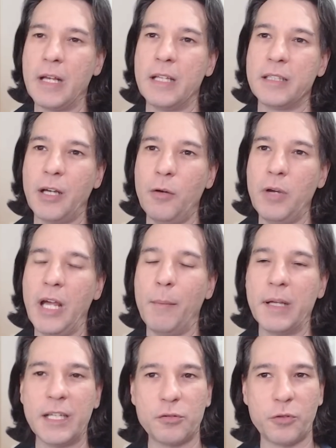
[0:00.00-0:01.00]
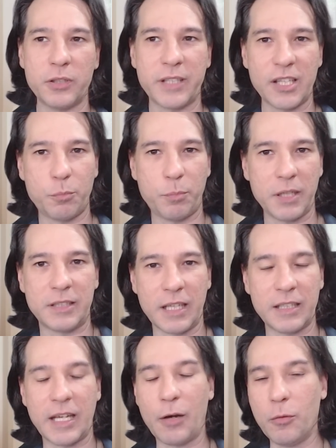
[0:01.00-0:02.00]
Então é uma das coisas que eles
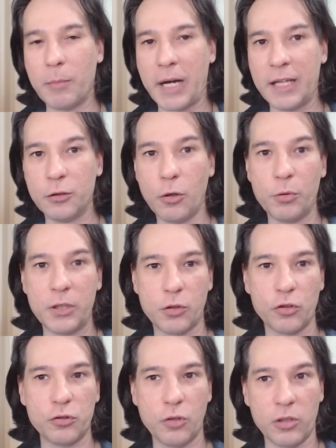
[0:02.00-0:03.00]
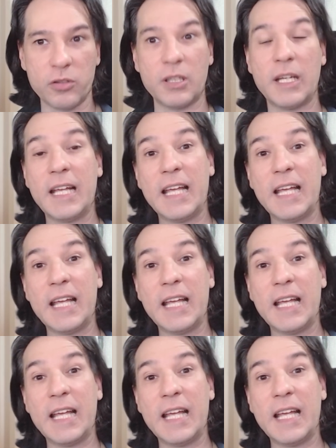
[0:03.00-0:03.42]
pretendem arrumar no Windows 12.